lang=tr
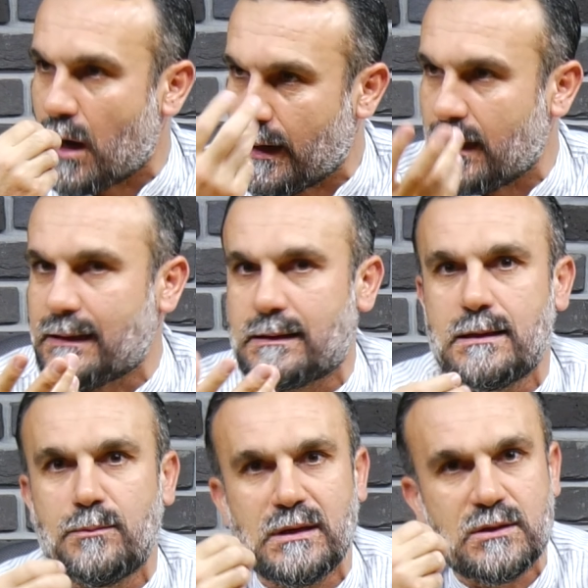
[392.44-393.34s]
hayal
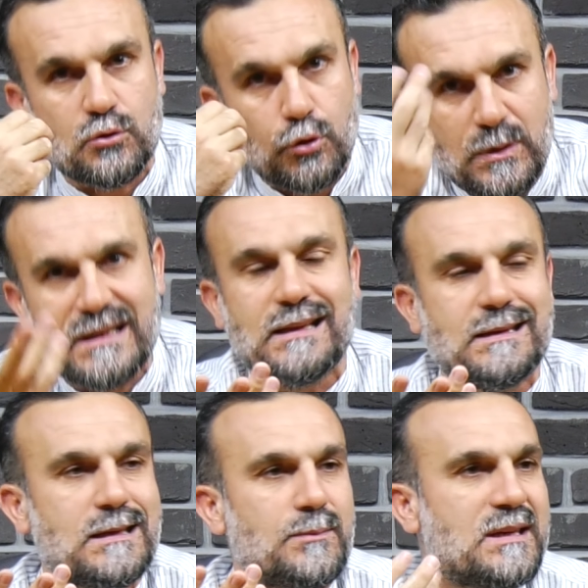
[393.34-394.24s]
ettiğimiz, ümit
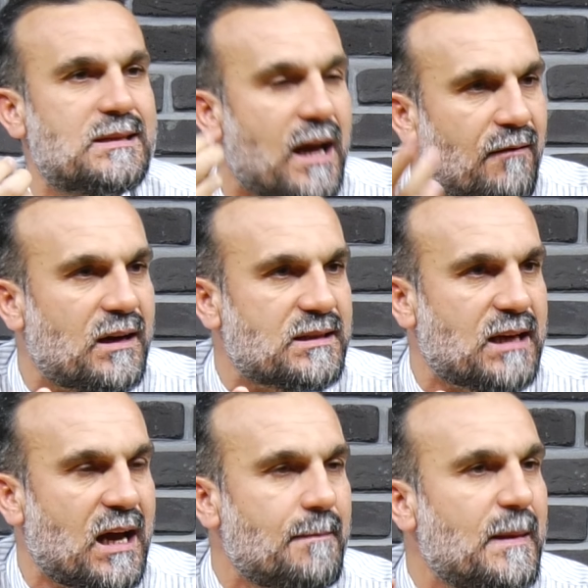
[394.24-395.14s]
ettiğimiz ne
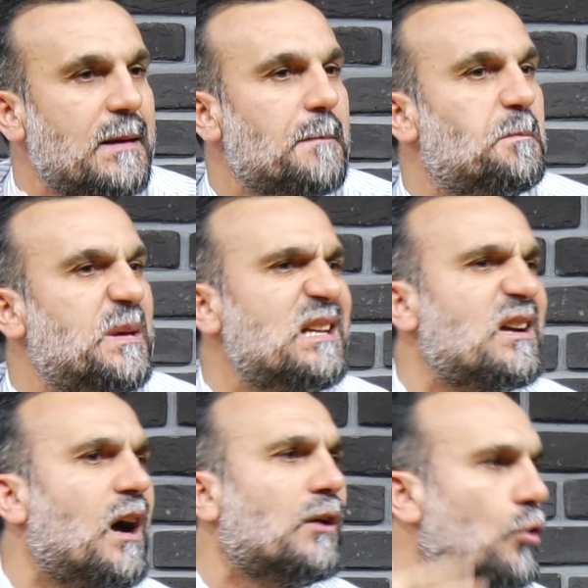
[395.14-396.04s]
varsa
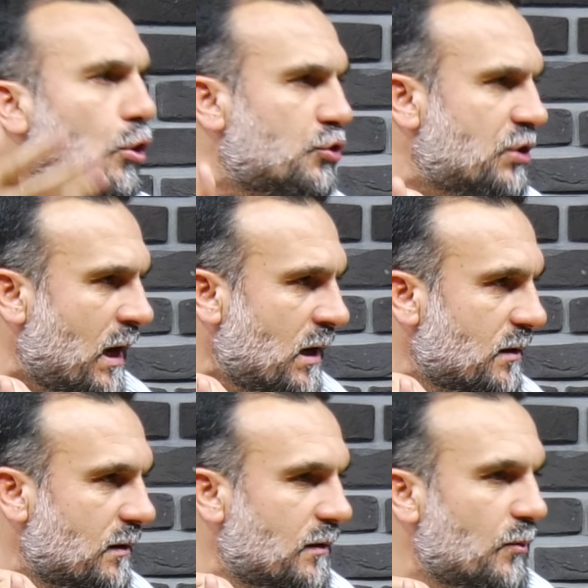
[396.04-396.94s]
bir an önce
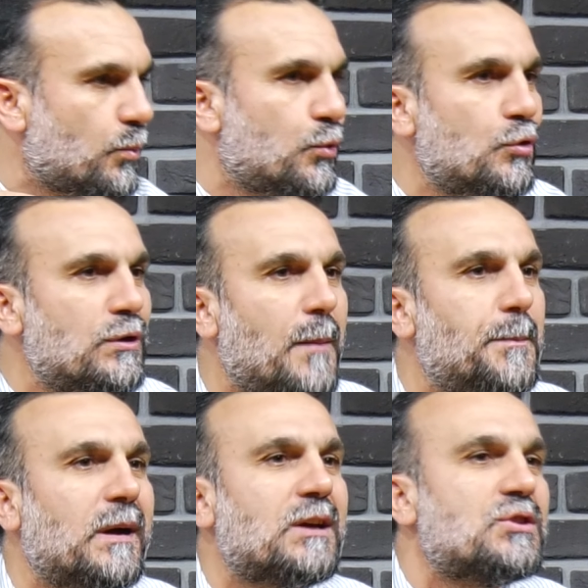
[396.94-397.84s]
bunu
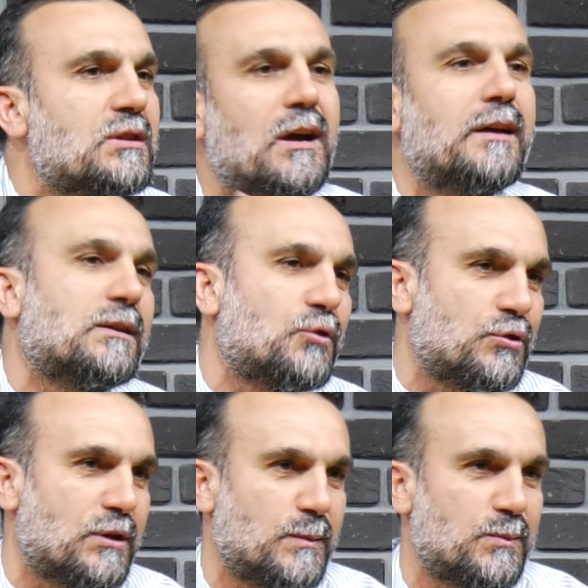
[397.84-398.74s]
yapmak için gayret
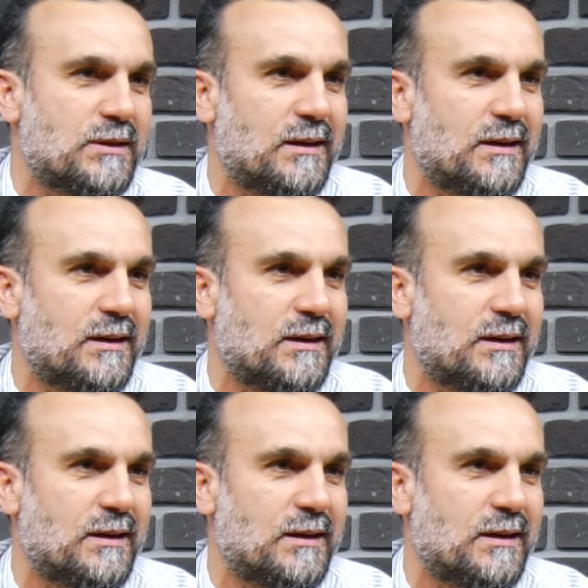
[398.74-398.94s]
göstermemiz